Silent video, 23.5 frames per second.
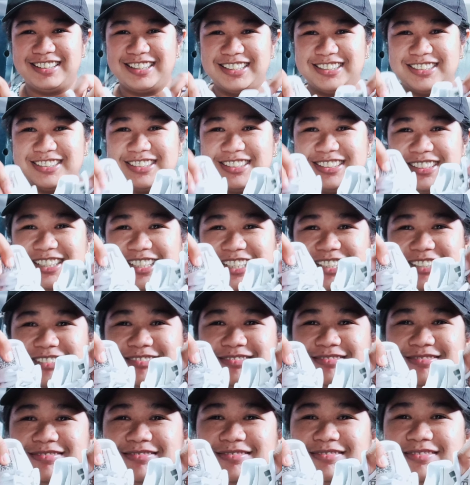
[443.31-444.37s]
As
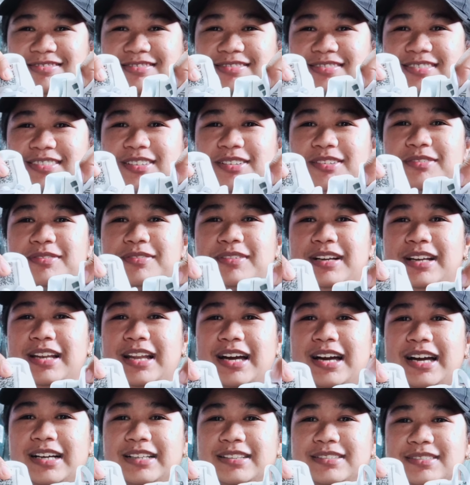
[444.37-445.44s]
in,
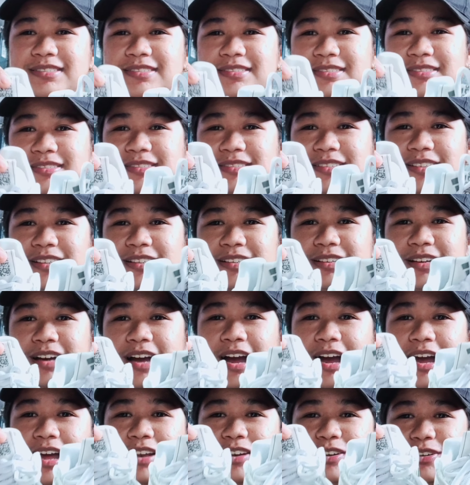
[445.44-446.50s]
walang
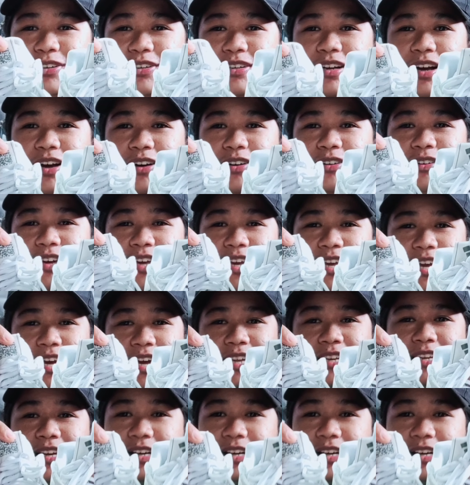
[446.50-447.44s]
halong kaokehan.